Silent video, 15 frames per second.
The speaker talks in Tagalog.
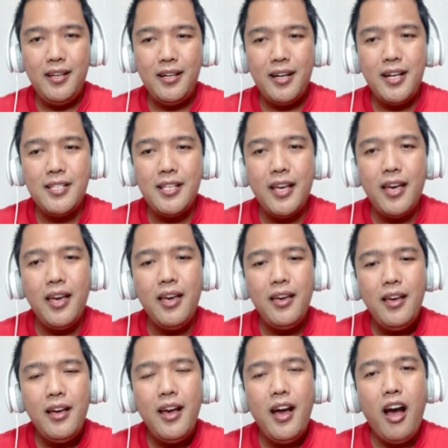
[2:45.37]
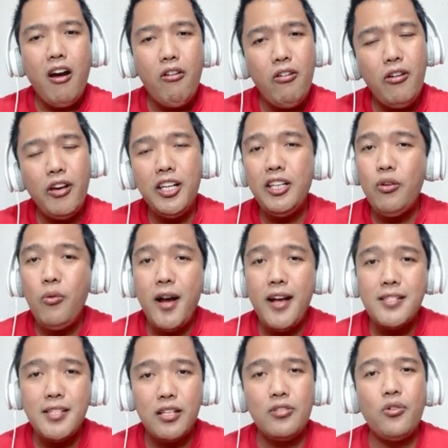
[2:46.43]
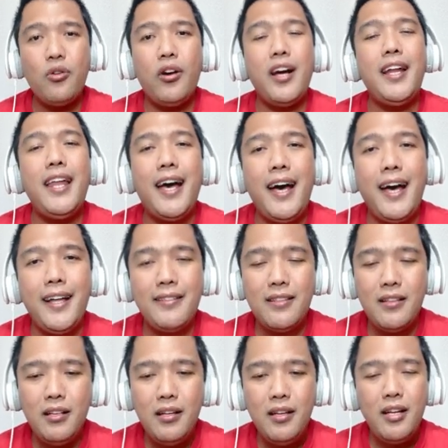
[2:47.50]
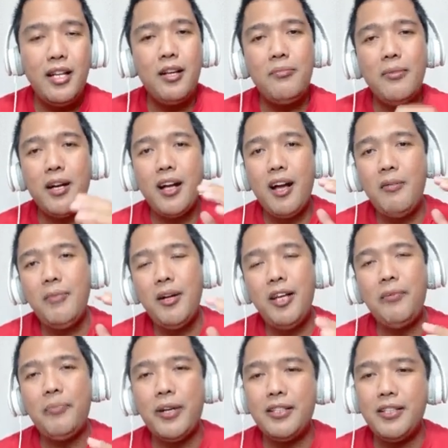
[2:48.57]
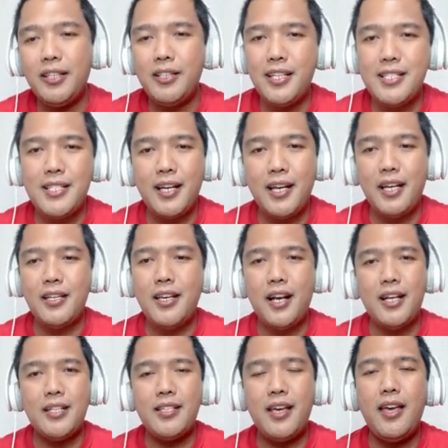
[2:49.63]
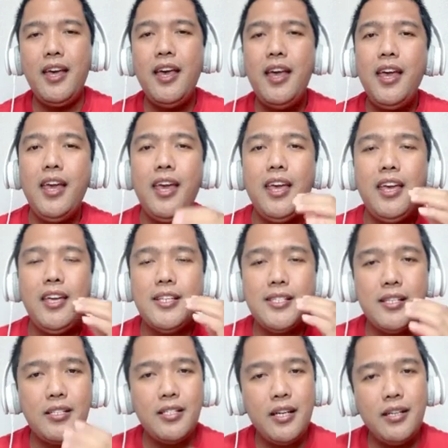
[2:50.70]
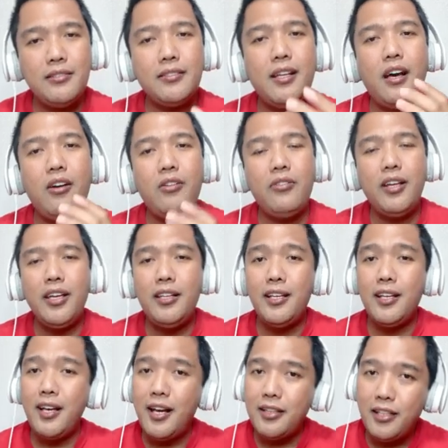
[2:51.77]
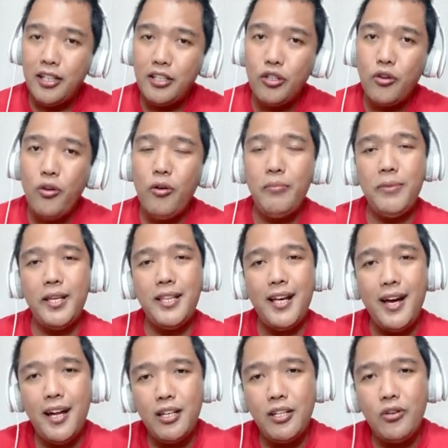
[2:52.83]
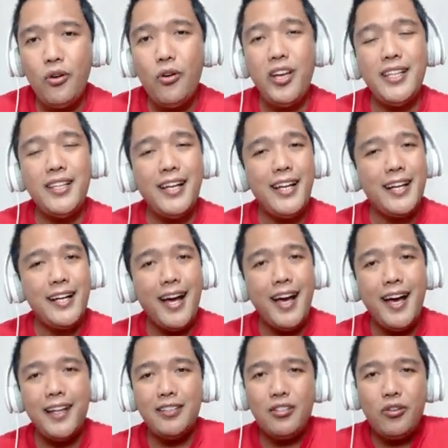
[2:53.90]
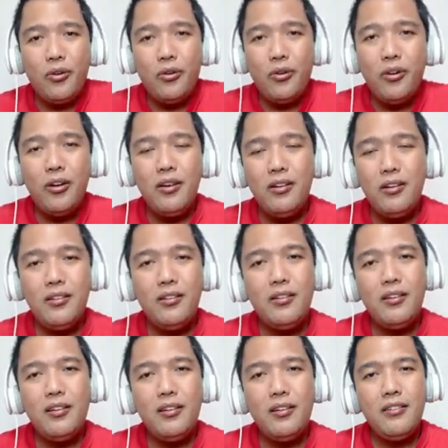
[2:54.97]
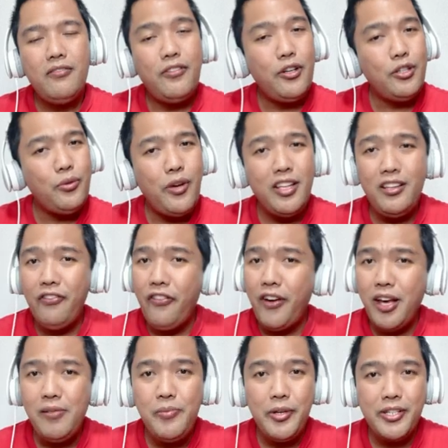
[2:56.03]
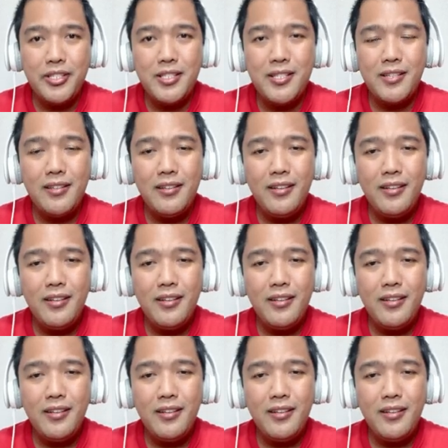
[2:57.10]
Kasi ako iniwasan ko ang lahat na magkamali pagdating sa kanya kasi isa siyang tao na iningatan ko, minahal ko, inalagaan ko for 25 years.